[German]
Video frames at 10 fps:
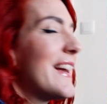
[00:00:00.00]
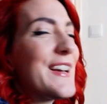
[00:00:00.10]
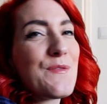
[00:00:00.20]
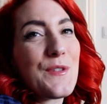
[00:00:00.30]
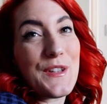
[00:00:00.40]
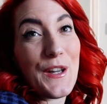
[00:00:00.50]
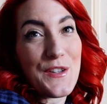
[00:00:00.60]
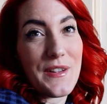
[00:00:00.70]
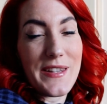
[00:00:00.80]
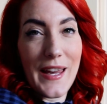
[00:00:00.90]
Das muss ich
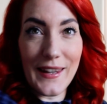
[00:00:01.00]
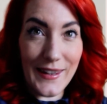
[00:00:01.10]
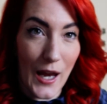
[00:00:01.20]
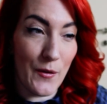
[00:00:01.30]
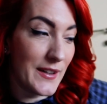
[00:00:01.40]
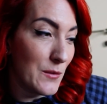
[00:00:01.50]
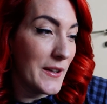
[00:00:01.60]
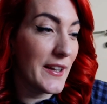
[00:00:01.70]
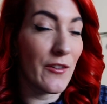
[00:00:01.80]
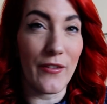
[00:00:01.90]
euch schnell zeigen. Ich arbeite ja
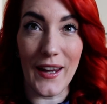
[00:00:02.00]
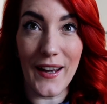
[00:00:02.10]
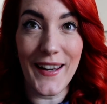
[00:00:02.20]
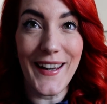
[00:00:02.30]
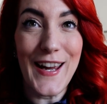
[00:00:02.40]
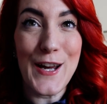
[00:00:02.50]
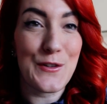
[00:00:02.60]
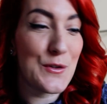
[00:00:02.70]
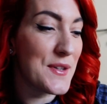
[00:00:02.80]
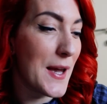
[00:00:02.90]
mit Nivea
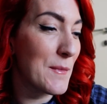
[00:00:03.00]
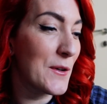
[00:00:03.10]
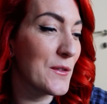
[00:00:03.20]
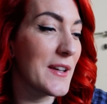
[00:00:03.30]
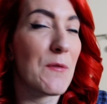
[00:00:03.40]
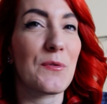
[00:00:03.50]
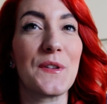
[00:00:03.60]
zusammen und habe